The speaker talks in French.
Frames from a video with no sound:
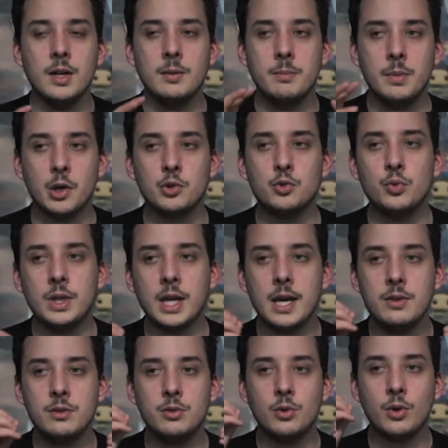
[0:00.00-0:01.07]
mais en tout cas
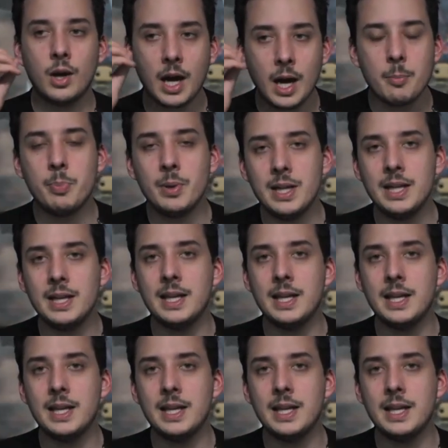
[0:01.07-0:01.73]
de rappeler